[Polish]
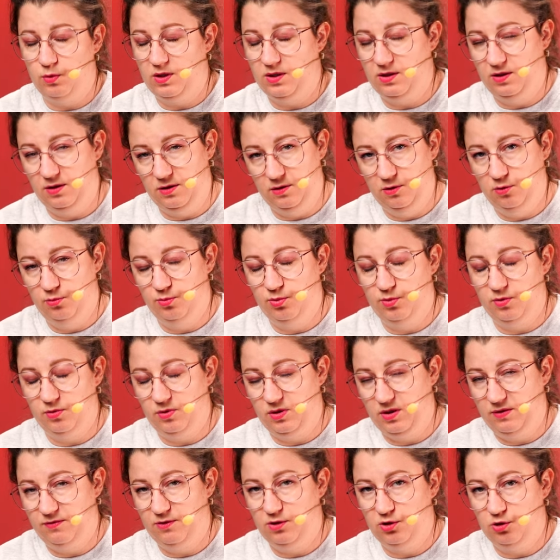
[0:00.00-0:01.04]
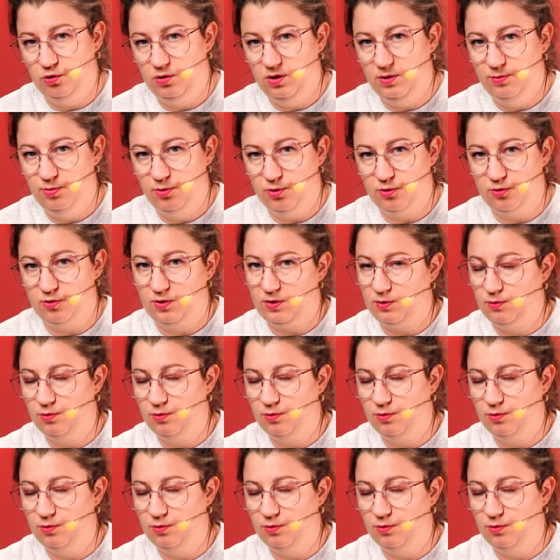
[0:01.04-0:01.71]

ale niech idą pro, krawędzie dolne prosto.